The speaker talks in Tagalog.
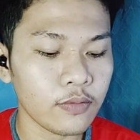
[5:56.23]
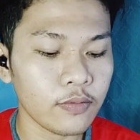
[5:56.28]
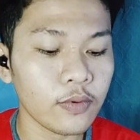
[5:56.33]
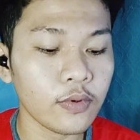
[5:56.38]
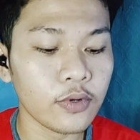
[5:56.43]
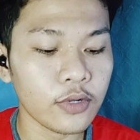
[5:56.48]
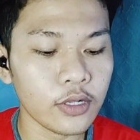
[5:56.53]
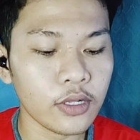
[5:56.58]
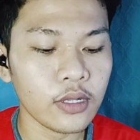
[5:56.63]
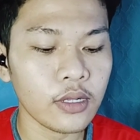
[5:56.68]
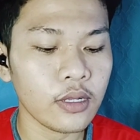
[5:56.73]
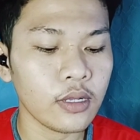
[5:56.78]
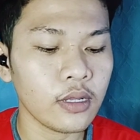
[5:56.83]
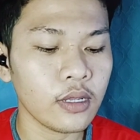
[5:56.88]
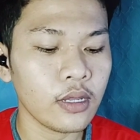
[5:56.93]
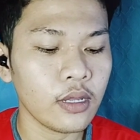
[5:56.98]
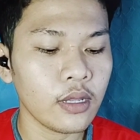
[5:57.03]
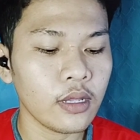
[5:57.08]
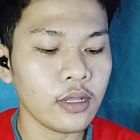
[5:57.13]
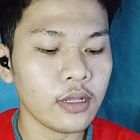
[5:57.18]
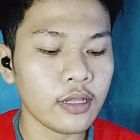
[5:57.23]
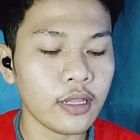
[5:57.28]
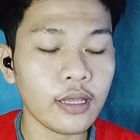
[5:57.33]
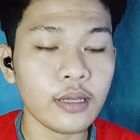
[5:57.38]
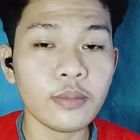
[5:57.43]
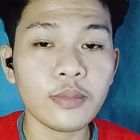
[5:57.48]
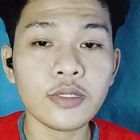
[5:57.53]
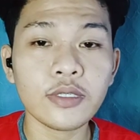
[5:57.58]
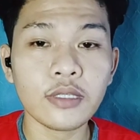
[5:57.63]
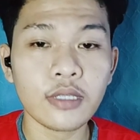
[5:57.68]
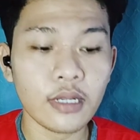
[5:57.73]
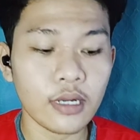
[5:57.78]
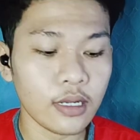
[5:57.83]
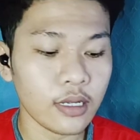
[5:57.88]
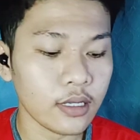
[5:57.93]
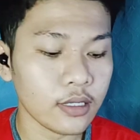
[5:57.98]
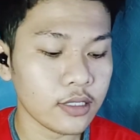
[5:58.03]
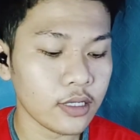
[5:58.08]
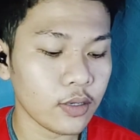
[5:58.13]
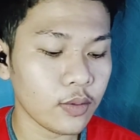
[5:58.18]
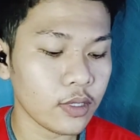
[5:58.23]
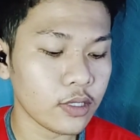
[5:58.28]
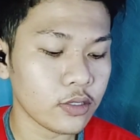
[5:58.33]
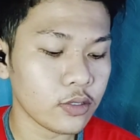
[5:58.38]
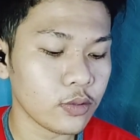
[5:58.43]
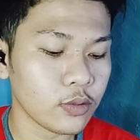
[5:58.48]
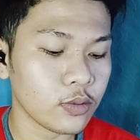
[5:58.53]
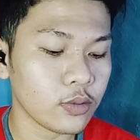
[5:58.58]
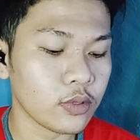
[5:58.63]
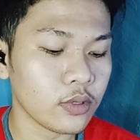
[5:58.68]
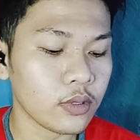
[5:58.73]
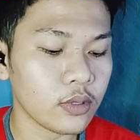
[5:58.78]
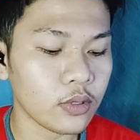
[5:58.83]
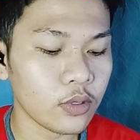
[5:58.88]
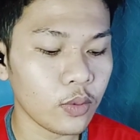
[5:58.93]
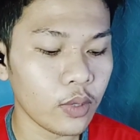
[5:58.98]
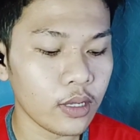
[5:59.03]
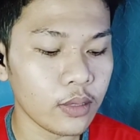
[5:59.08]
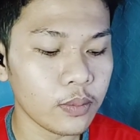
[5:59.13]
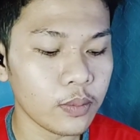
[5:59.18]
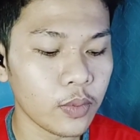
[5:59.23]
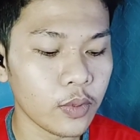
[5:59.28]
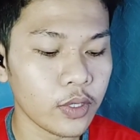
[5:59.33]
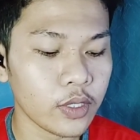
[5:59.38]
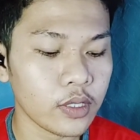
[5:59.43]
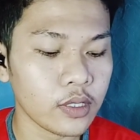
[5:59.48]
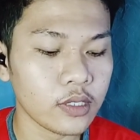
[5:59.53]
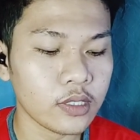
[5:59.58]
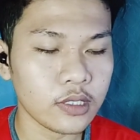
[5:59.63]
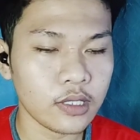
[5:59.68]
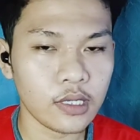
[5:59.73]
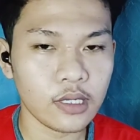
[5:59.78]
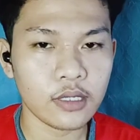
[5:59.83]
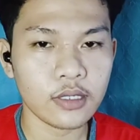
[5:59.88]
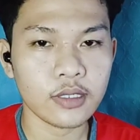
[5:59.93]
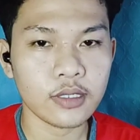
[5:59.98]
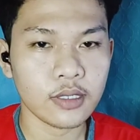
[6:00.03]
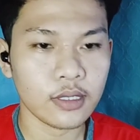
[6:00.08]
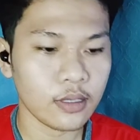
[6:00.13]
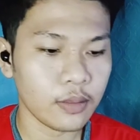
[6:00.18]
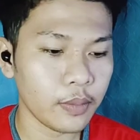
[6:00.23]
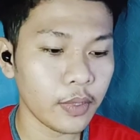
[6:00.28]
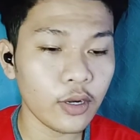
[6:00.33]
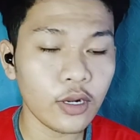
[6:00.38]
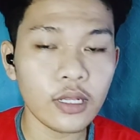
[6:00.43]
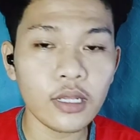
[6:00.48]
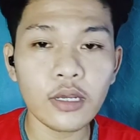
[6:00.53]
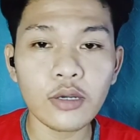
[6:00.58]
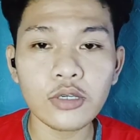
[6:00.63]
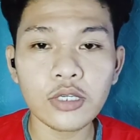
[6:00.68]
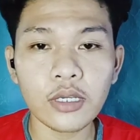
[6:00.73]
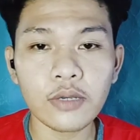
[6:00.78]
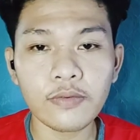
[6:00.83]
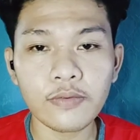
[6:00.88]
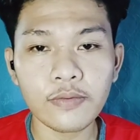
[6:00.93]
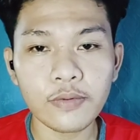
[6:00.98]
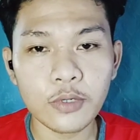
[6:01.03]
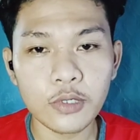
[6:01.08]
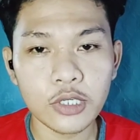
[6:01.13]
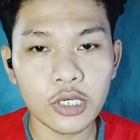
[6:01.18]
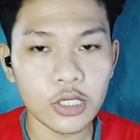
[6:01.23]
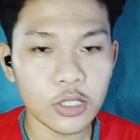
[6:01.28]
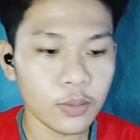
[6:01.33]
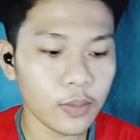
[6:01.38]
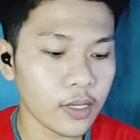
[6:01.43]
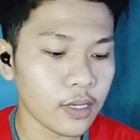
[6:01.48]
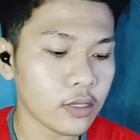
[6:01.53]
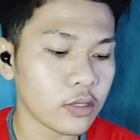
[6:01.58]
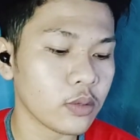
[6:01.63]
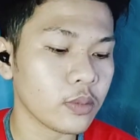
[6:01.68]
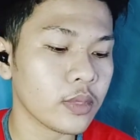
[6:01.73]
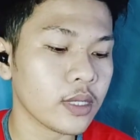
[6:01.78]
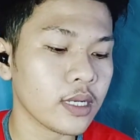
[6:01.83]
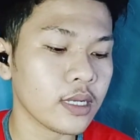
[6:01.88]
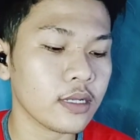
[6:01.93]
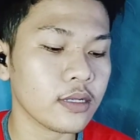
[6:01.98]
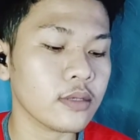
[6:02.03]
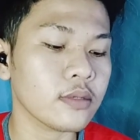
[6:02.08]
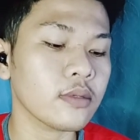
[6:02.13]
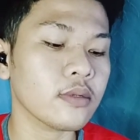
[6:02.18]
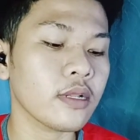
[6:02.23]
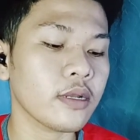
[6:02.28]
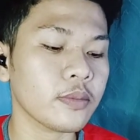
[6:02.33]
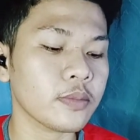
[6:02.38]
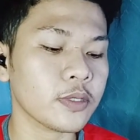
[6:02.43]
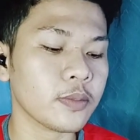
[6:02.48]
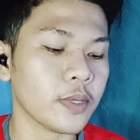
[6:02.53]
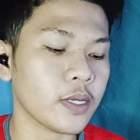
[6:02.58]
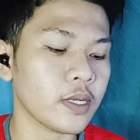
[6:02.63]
full times 3 is equal to 12.6 pero hindi ko siya full charge para tumagal yung lifespan